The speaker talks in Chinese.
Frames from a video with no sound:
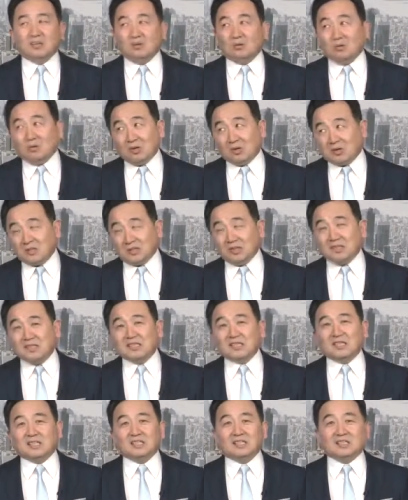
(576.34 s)
我能理
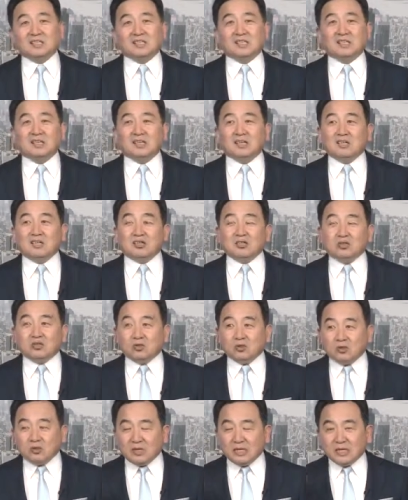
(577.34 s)
解的，
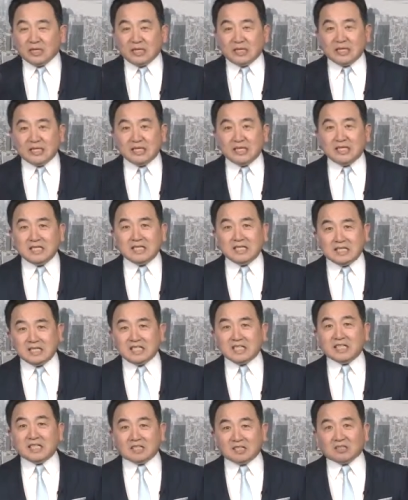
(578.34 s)
最阴
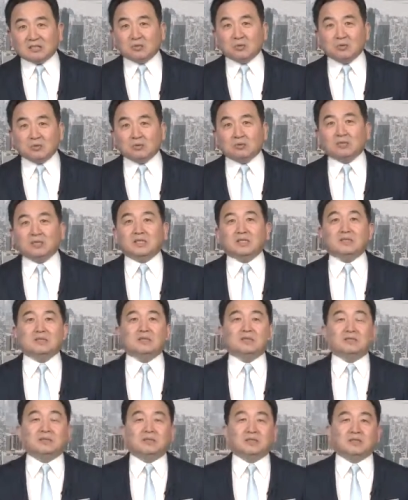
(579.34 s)
邪的东西，
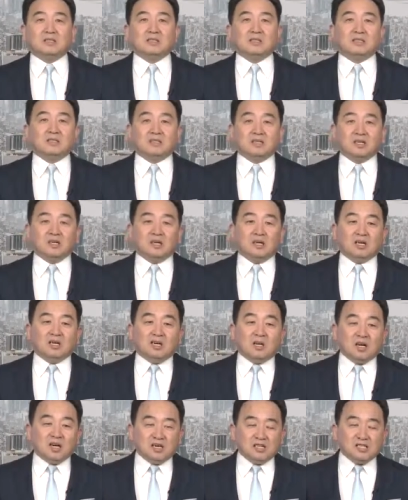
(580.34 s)

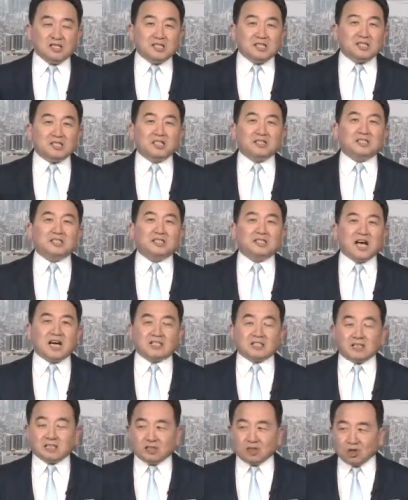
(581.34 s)
很形
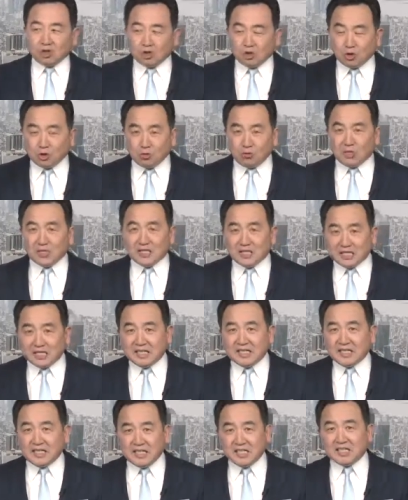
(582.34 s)
象的最
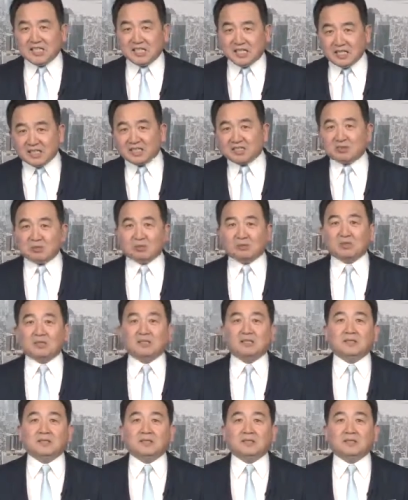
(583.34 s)
阴邪的东西。